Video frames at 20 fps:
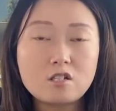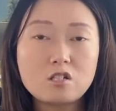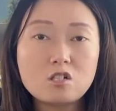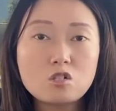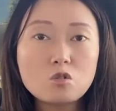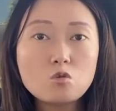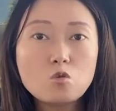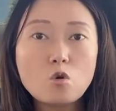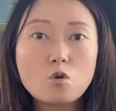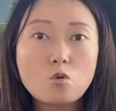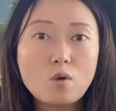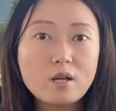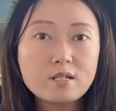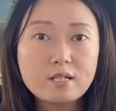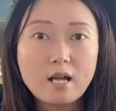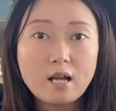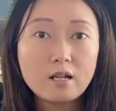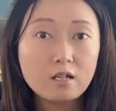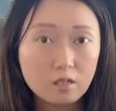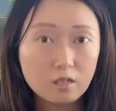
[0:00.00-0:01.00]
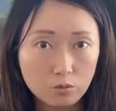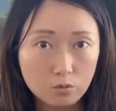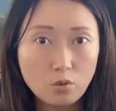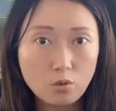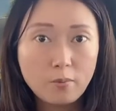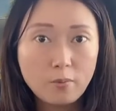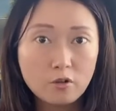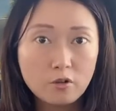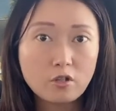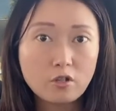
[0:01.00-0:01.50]
其实我观察了很
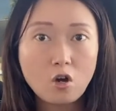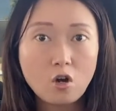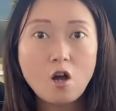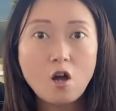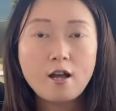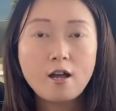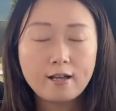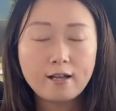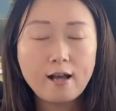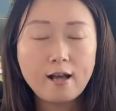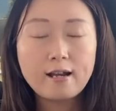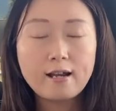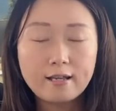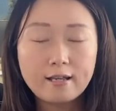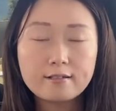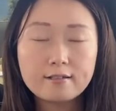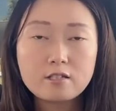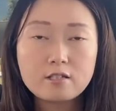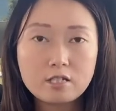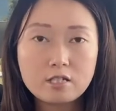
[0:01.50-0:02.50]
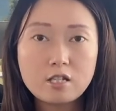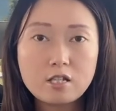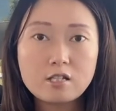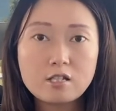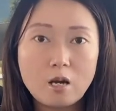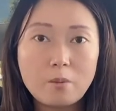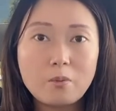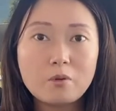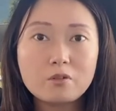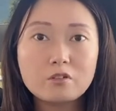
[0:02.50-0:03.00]
多朋友，刚来的这些
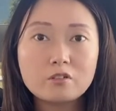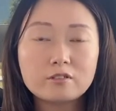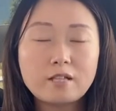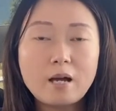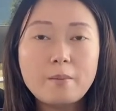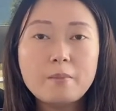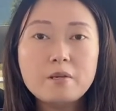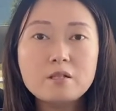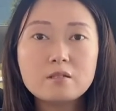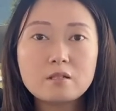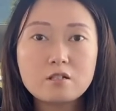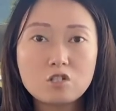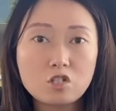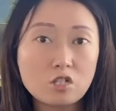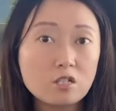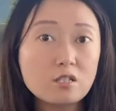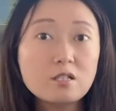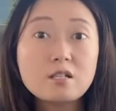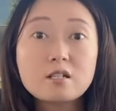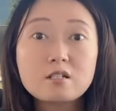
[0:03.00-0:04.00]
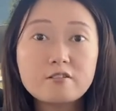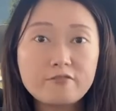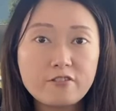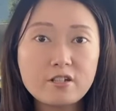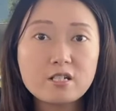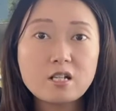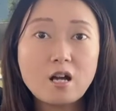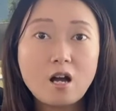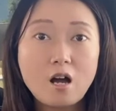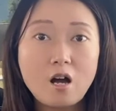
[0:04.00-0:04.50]
小朋友，他们的成绩也是
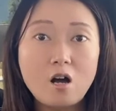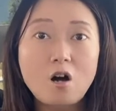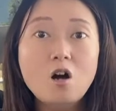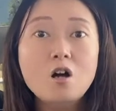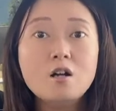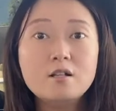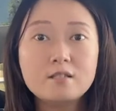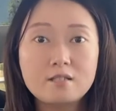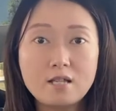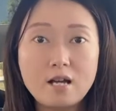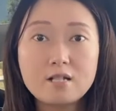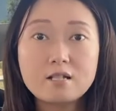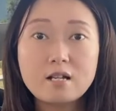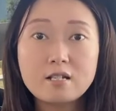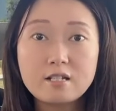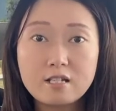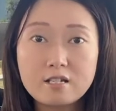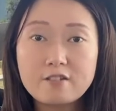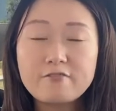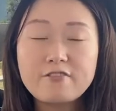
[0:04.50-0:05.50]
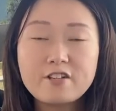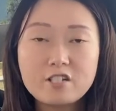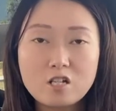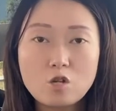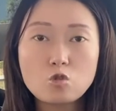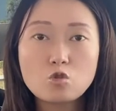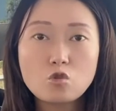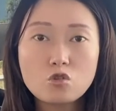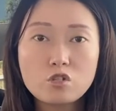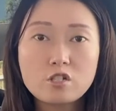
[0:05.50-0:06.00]
非常好，家长也是非
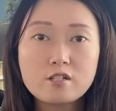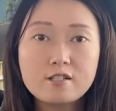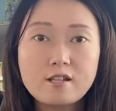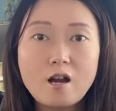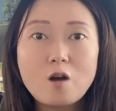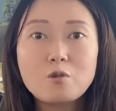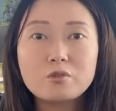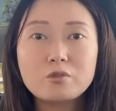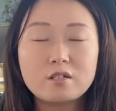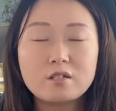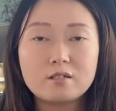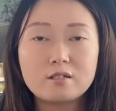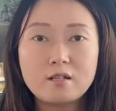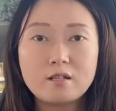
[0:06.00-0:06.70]
常重视教育的，